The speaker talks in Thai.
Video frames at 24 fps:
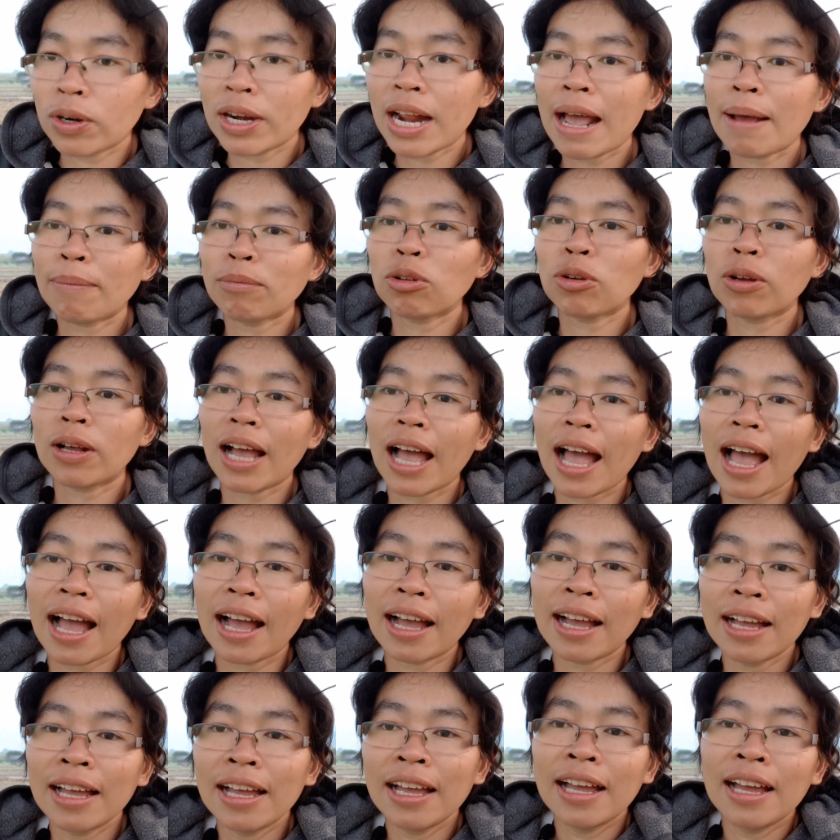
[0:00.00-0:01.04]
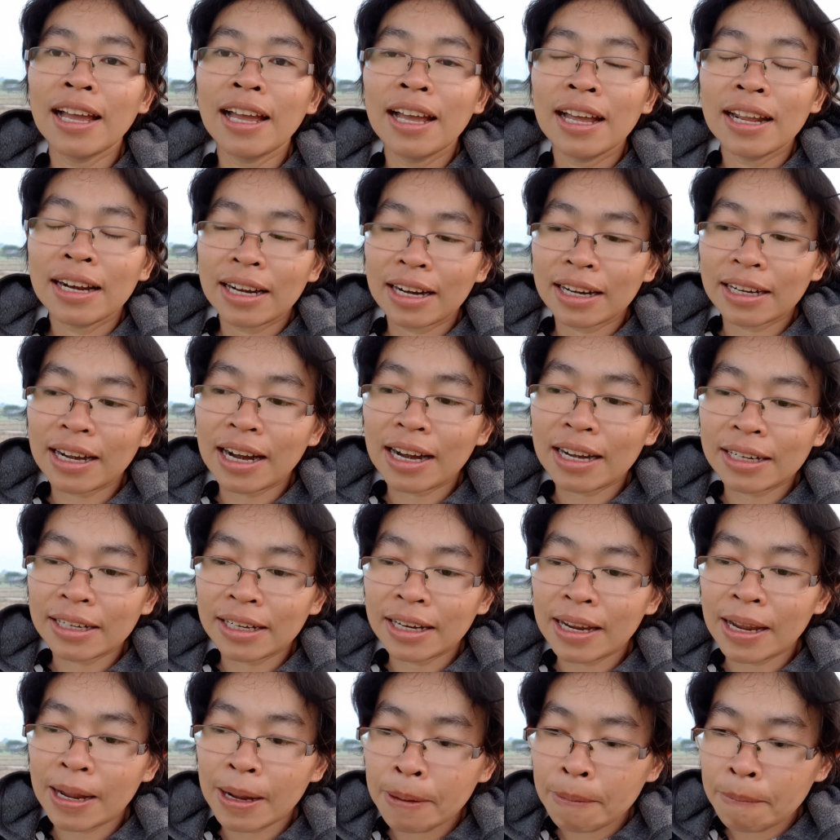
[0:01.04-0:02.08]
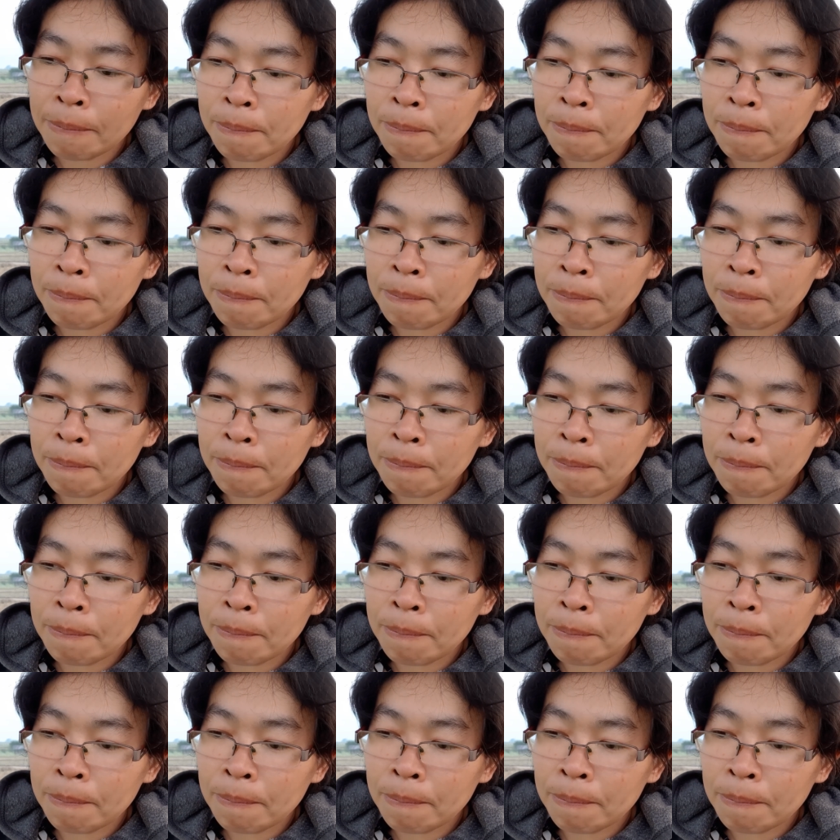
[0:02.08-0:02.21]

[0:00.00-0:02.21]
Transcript: น้ำตรงกลาง ดังนั้นเนี่ย